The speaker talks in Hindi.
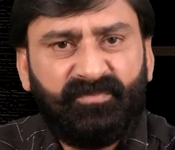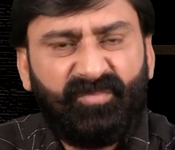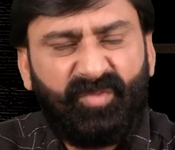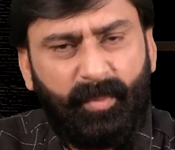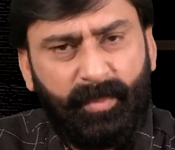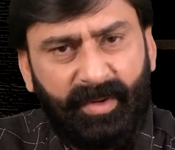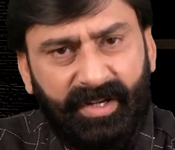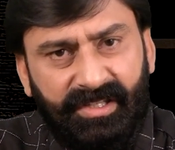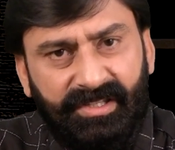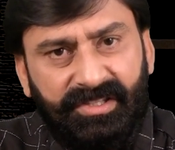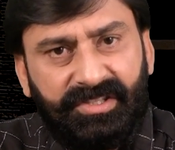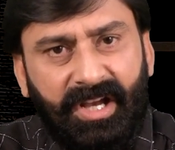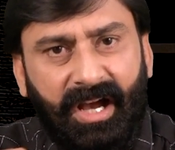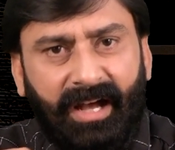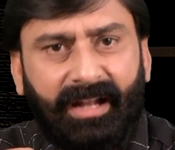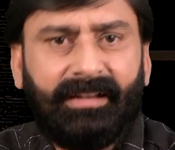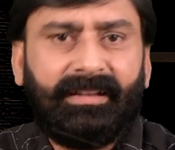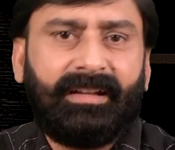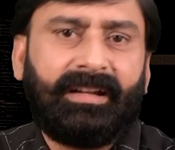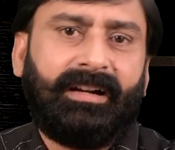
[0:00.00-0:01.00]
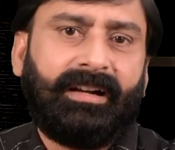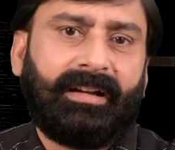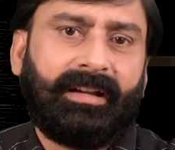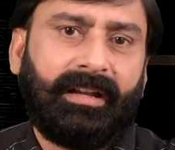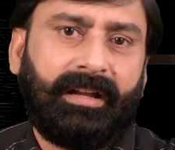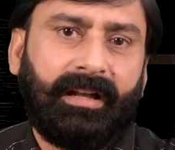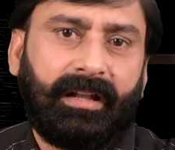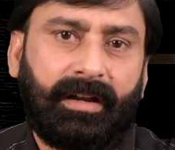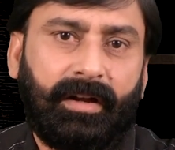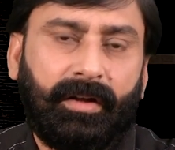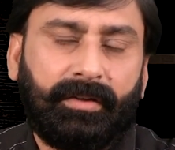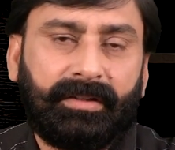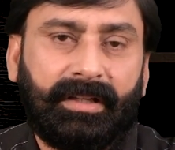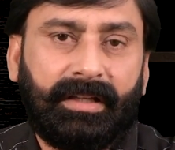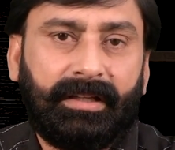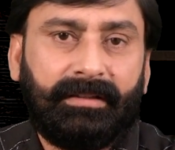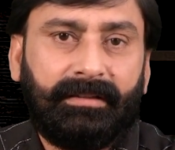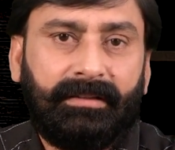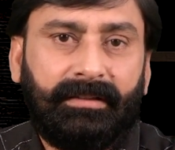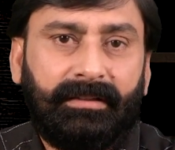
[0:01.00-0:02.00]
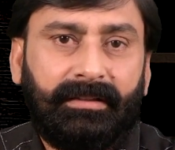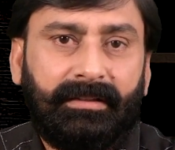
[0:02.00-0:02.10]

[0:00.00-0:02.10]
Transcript: तो बड़ी जान लगा के कर रहा होता है